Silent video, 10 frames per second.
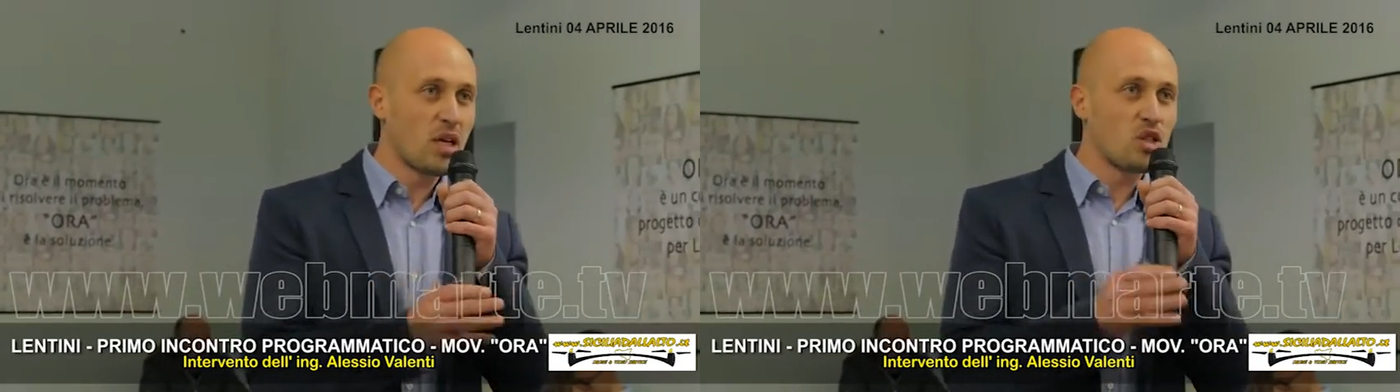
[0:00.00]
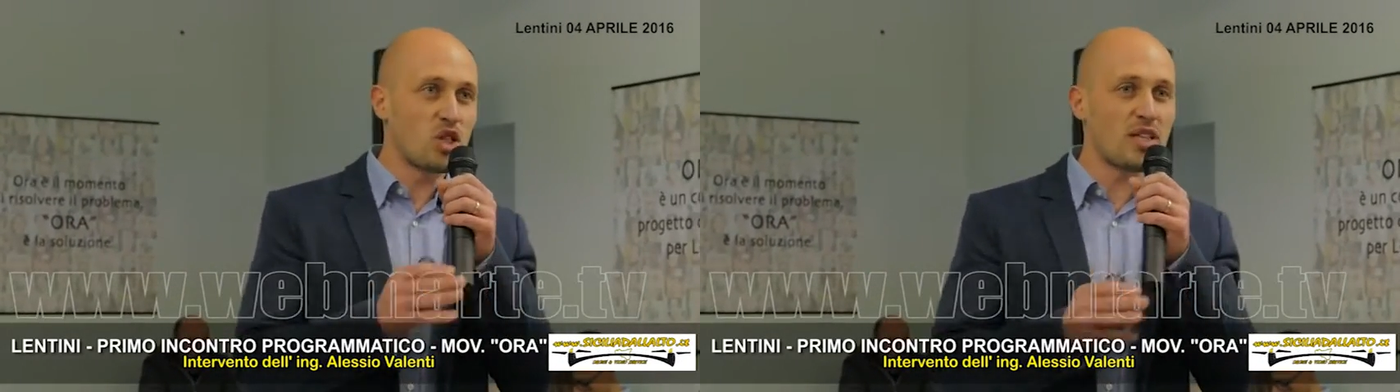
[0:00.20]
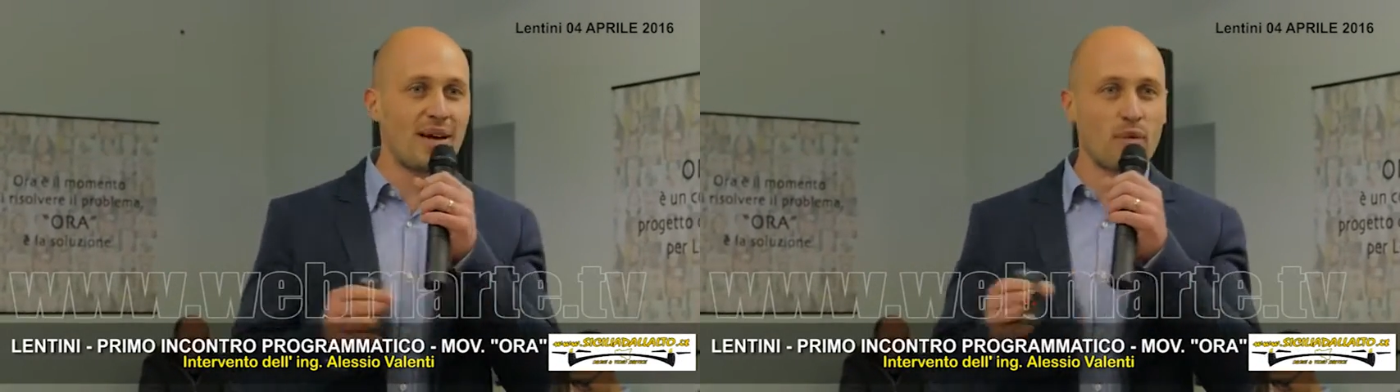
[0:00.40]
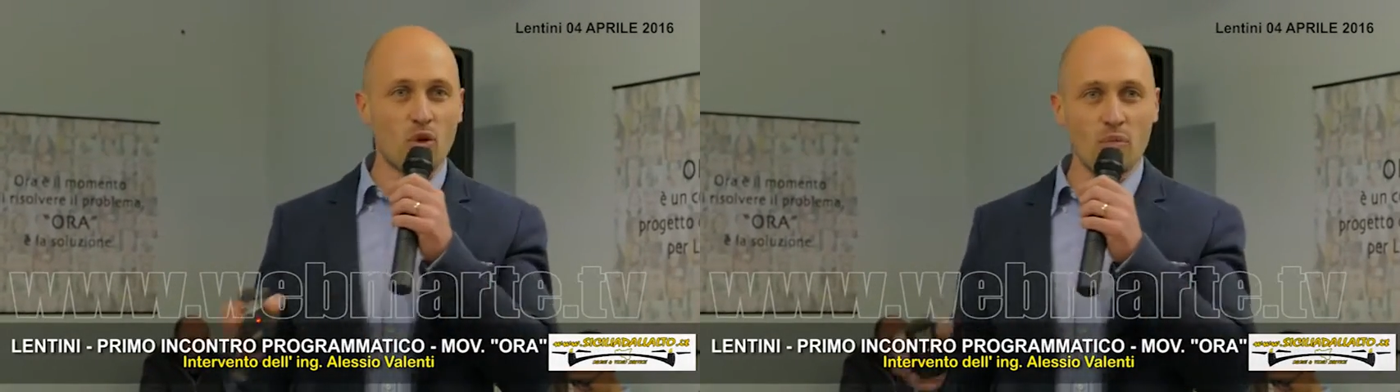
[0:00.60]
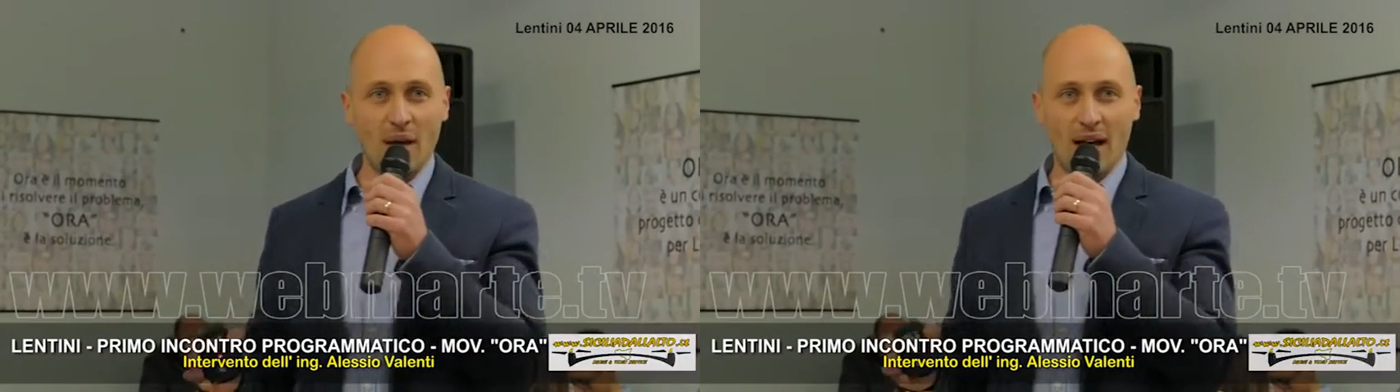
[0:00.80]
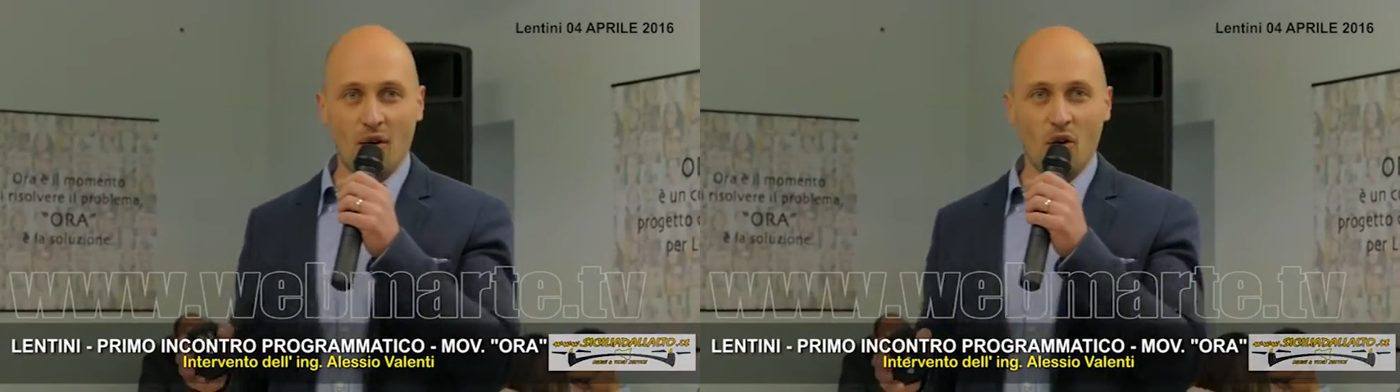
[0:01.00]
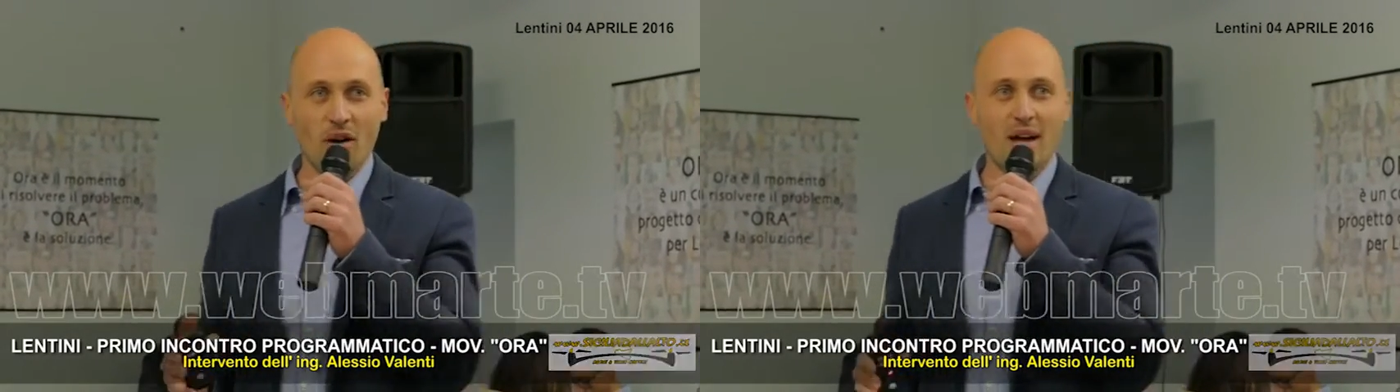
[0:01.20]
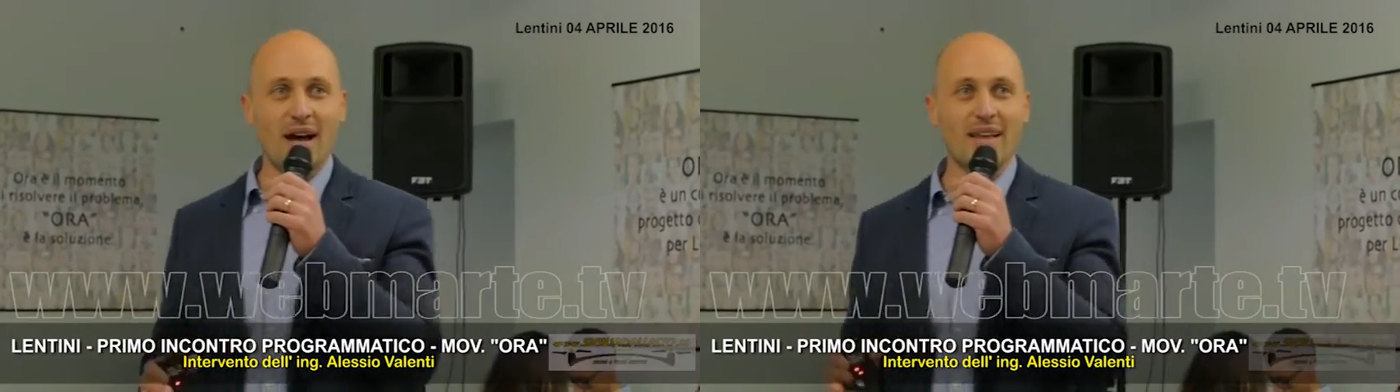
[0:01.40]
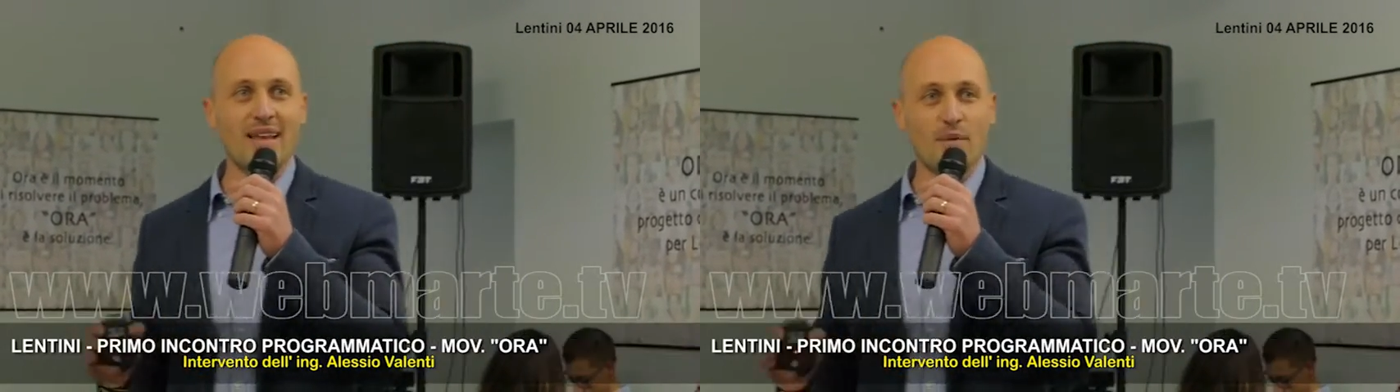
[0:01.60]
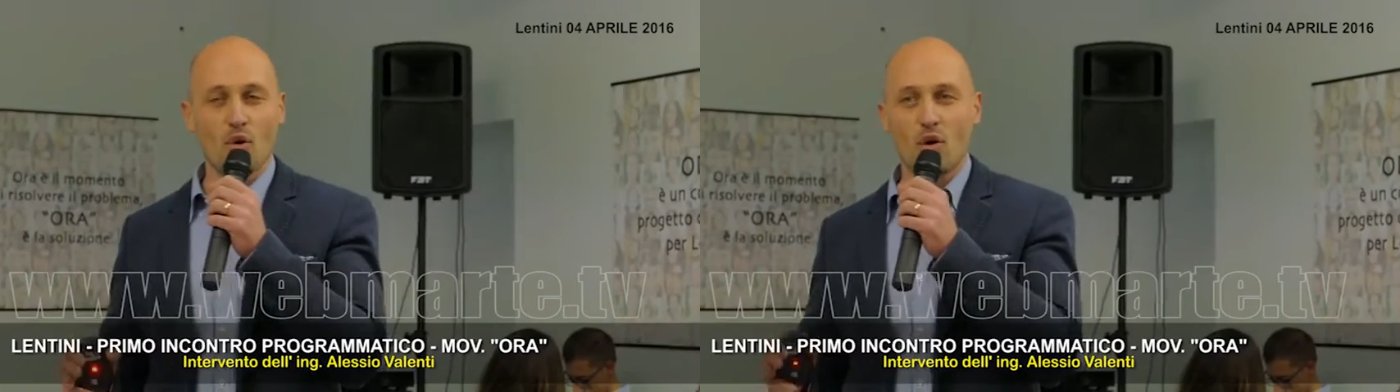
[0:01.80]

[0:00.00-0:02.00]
scendiamo di un piano, andiamo in un